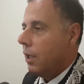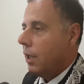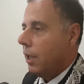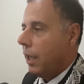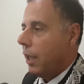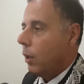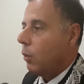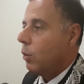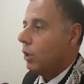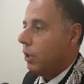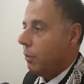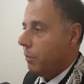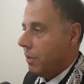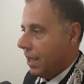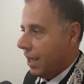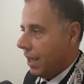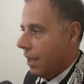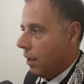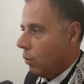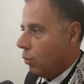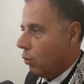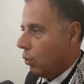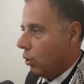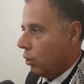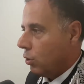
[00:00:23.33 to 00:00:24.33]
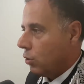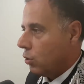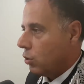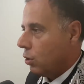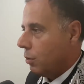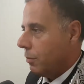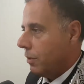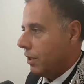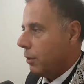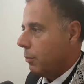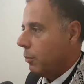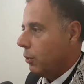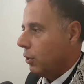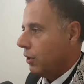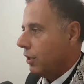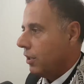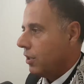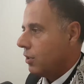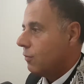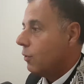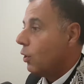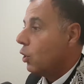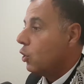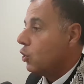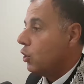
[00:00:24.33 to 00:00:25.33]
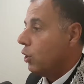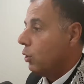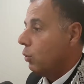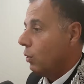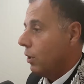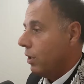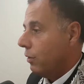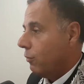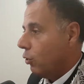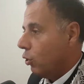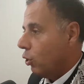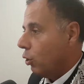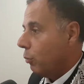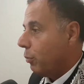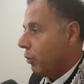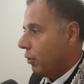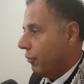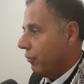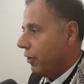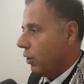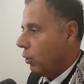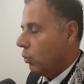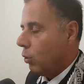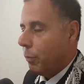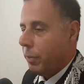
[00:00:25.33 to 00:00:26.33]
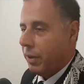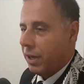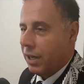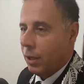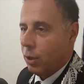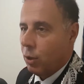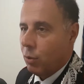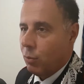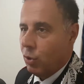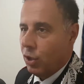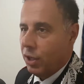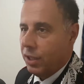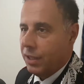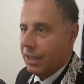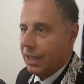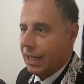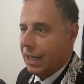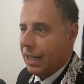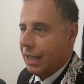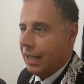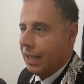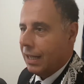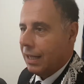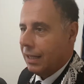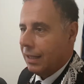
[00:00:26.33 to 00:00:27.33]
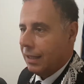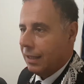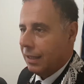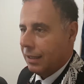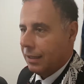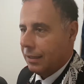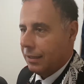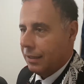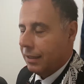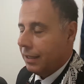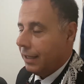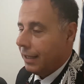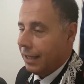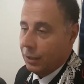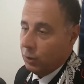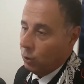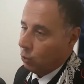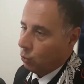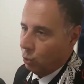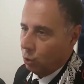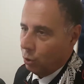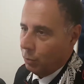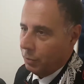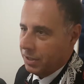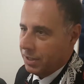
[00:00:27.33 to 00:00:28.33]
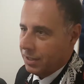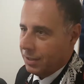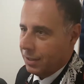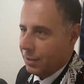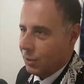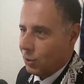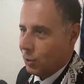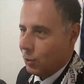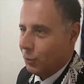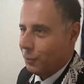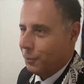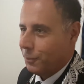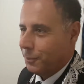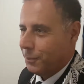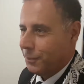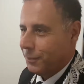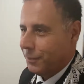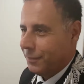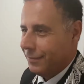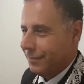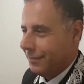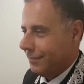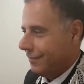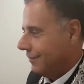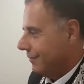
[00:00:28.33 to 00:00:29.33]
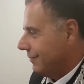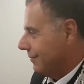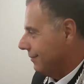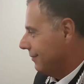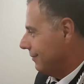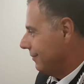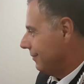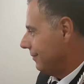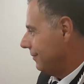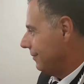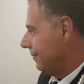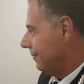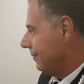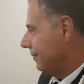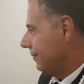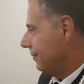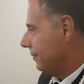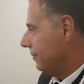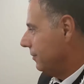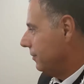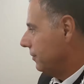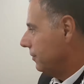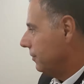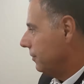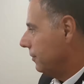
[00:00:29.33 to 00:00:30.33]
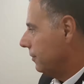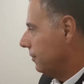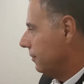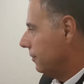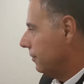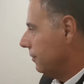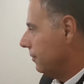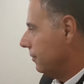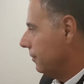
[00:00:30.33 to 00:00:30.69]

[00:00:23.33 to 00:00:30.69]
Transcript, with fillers: e quindi mi auguro insomma, di poter svolgere un lavoro proficuo per la comunità dedicando tutto me stesso. Quali sono gli obiettivi in questo suo